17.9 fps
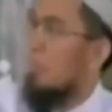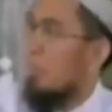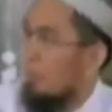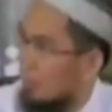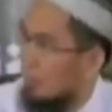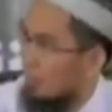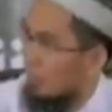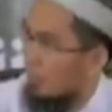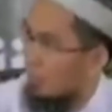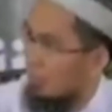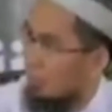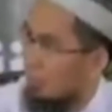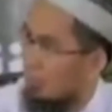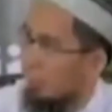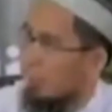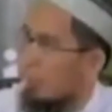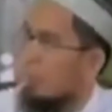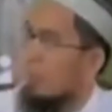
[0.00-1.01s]
para nabi
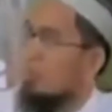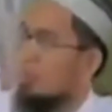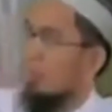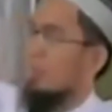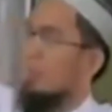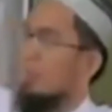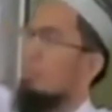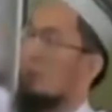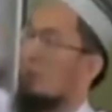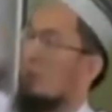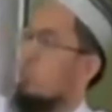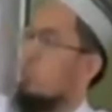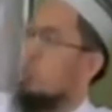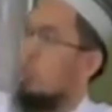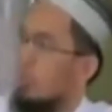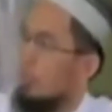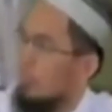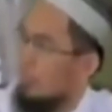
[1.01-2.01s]
saking
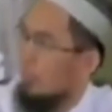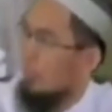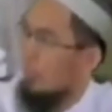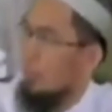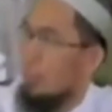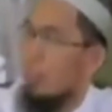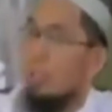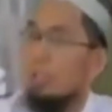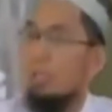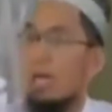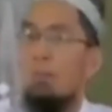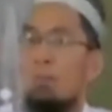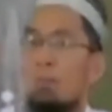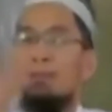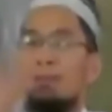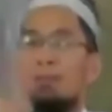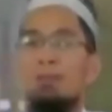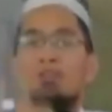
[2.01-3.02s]
spesialnya
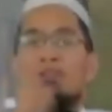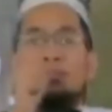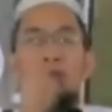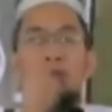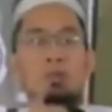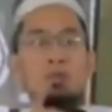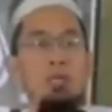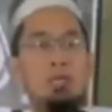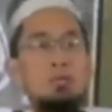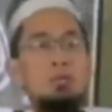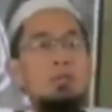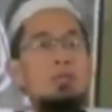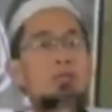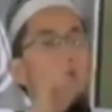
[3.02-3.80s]
namanya disebutkan